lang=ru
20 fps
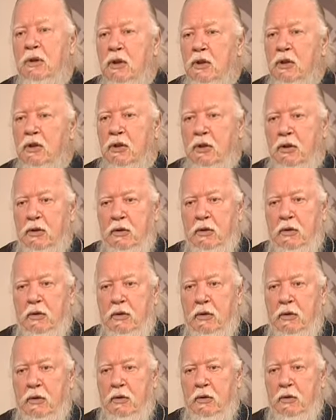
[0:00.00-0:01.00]
услышать
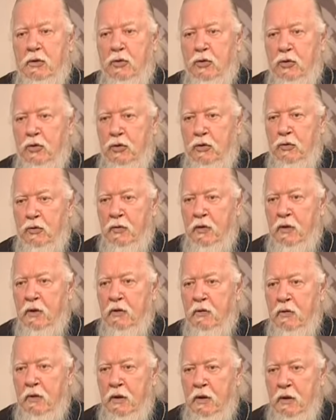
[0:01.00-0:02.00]
то, что вы
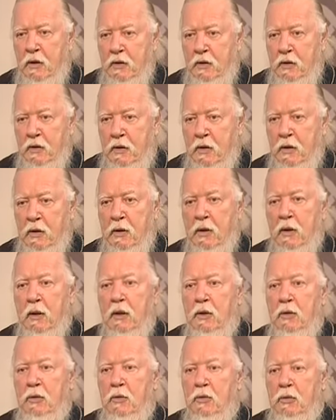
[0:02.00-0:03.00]
говорите,
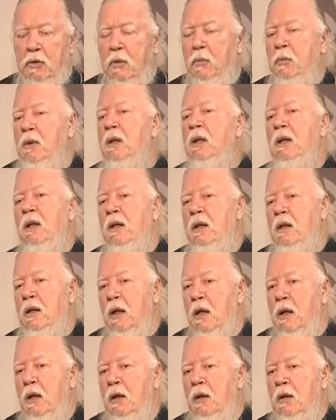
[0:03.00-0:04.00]
ну, там, или
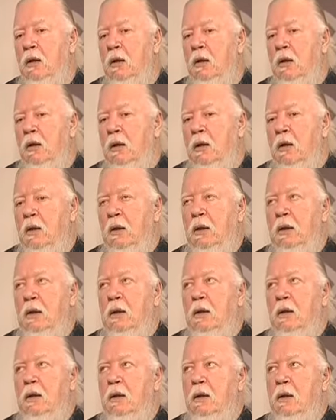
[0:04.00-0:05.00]
я,
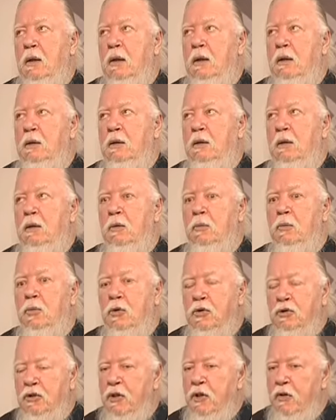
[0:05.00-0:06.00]
э, это
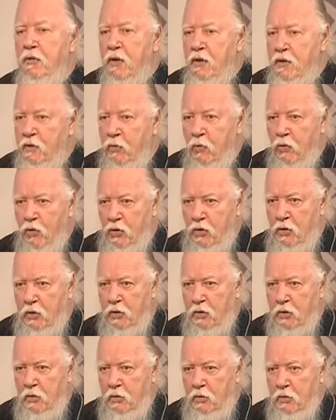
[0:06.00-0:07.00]
просто
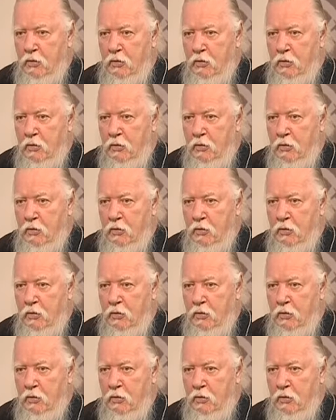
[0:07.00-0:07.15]
невозможно.